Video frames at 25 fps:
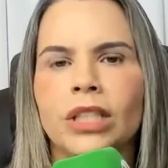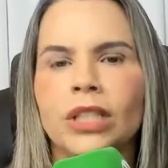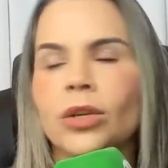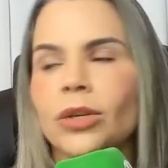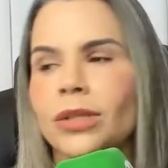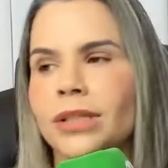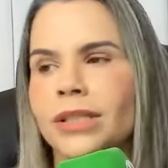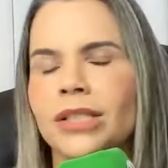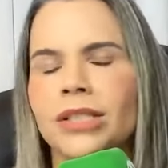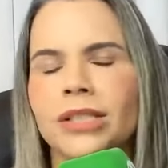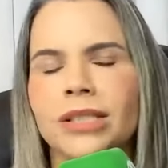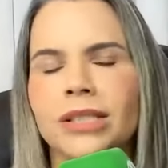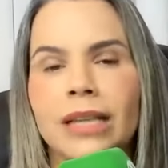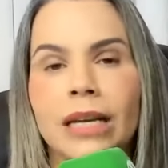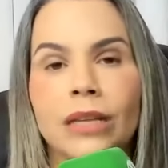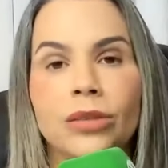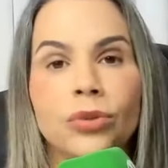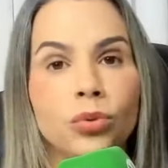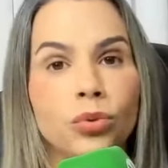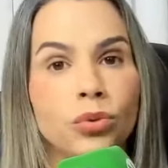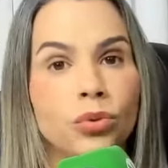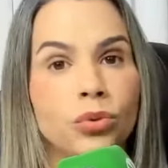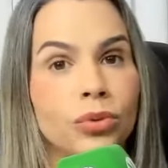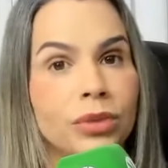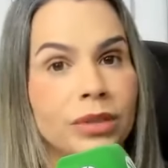inocentes
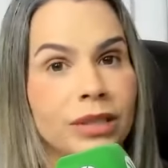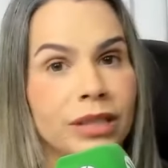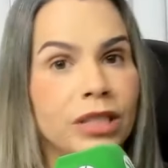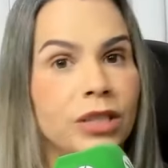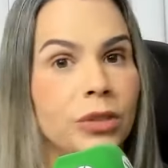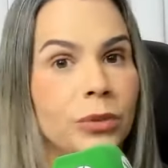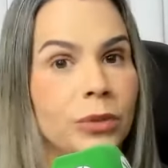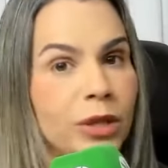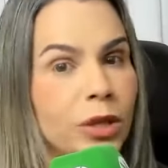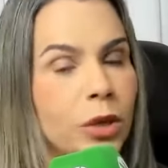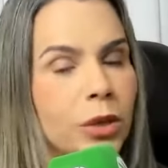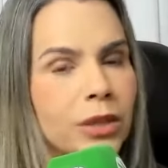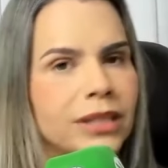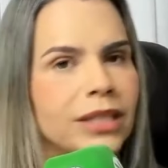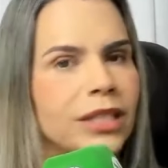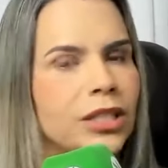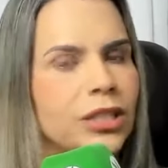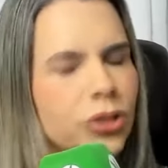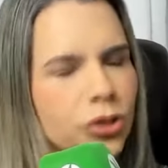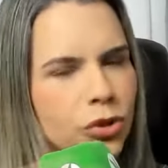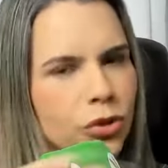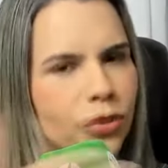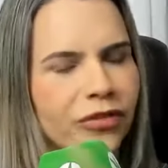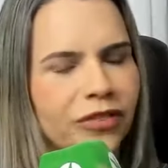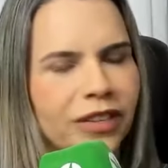adultos, sejam
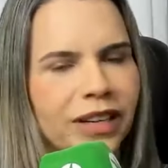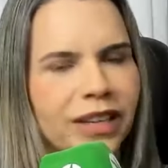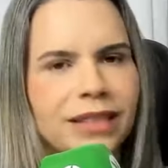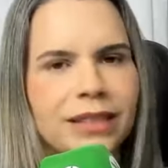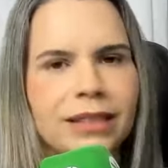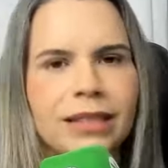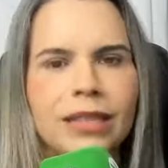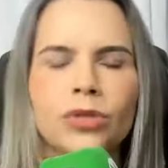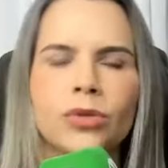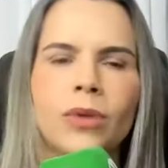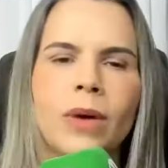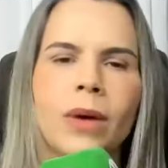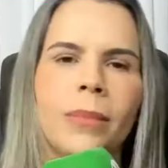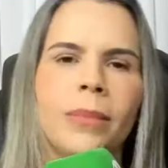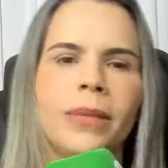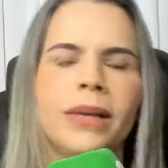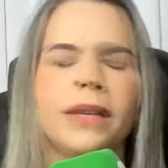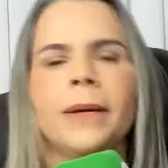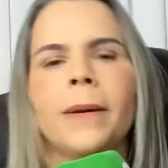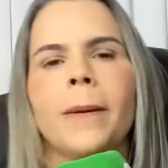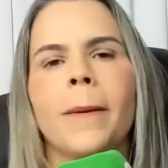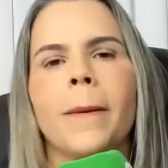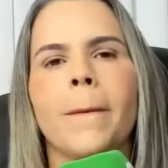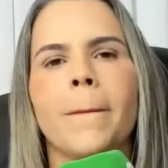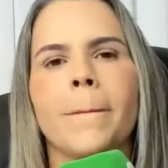inocentes no ventre da sua
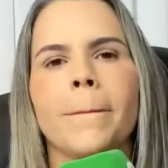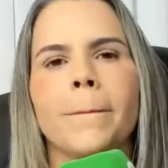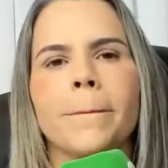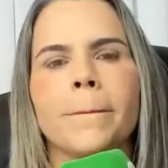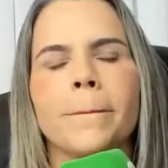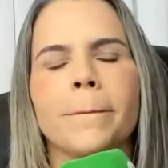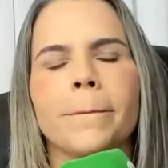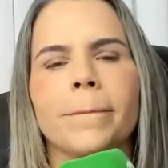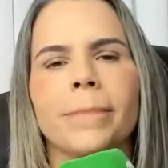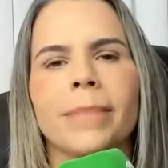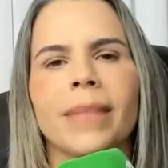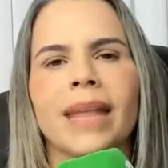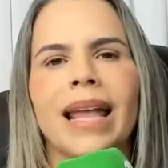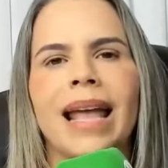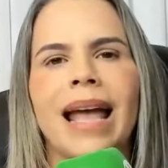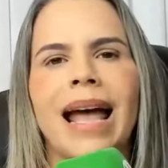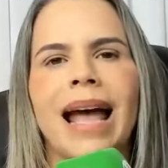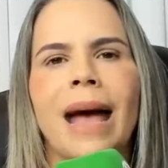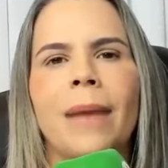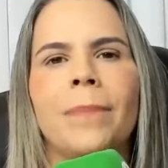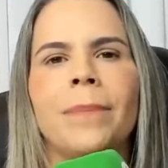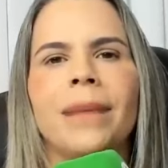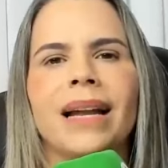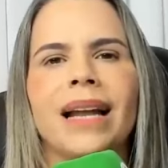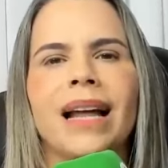mãe.
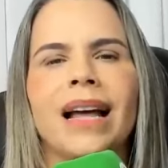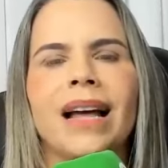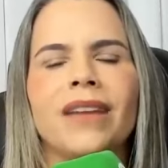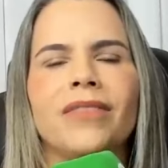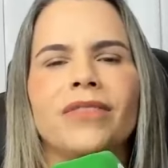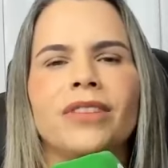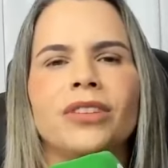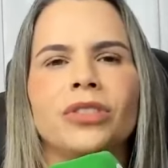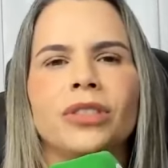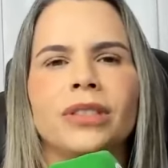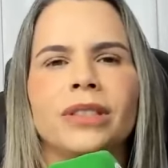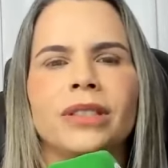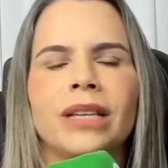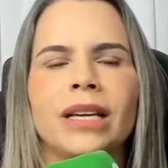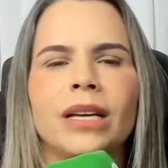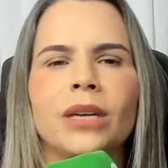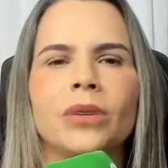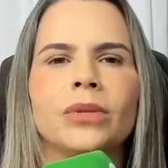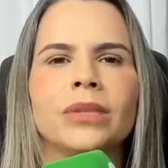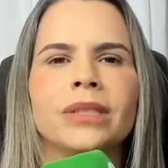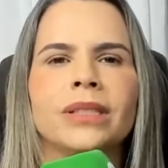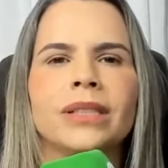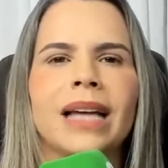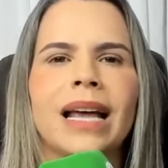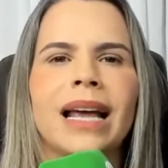A palavra de
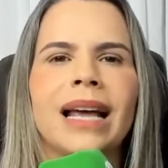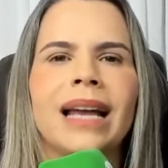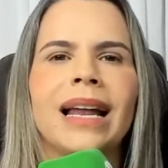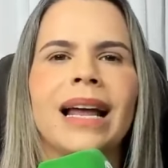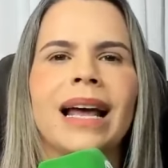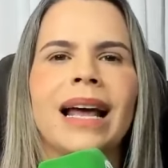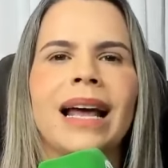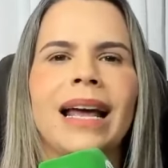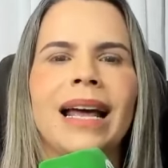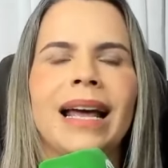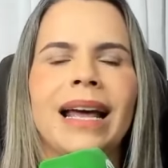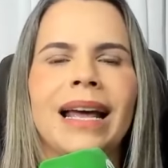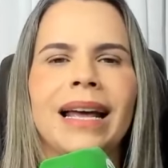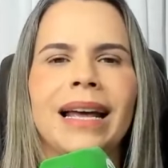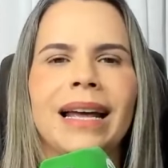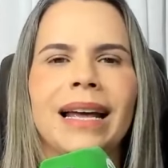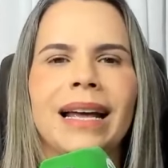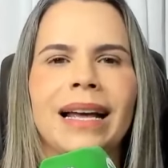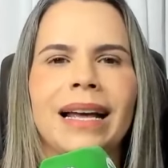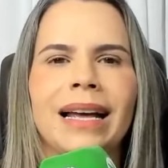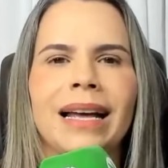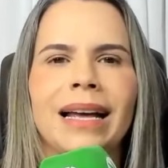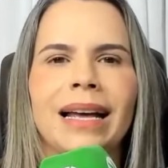Deus, ela é